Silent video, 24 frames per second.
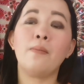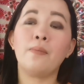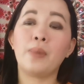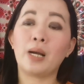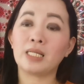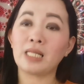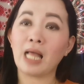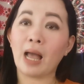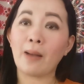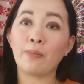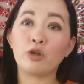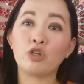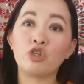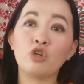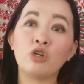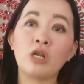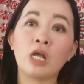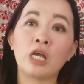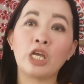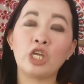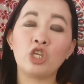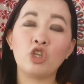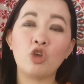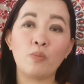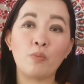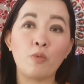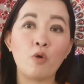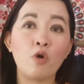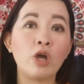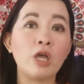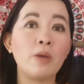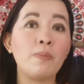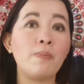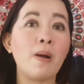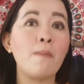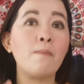pagtapos yun ang inyo
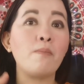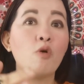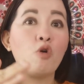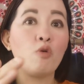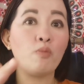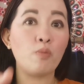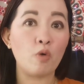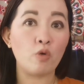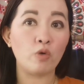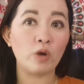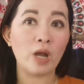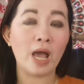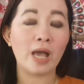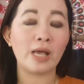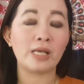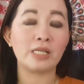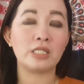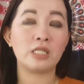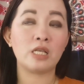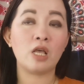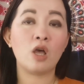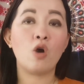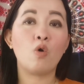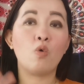pong ipampupunas.